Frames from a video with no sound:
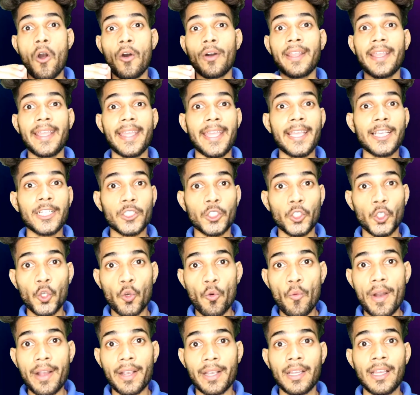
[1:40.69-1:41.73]
और एक
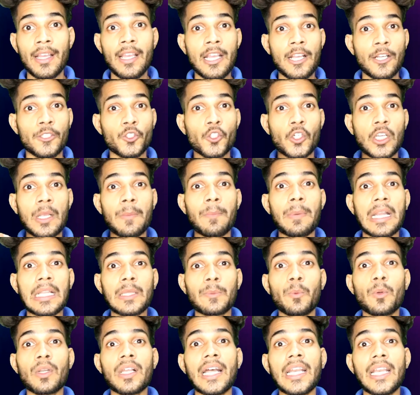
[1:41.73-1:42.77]
युवक जो कि
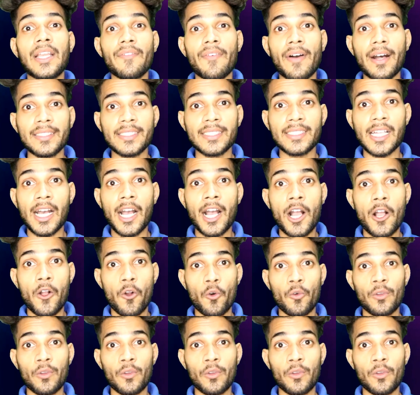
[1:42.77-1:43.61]
भरतपुर का निवासी था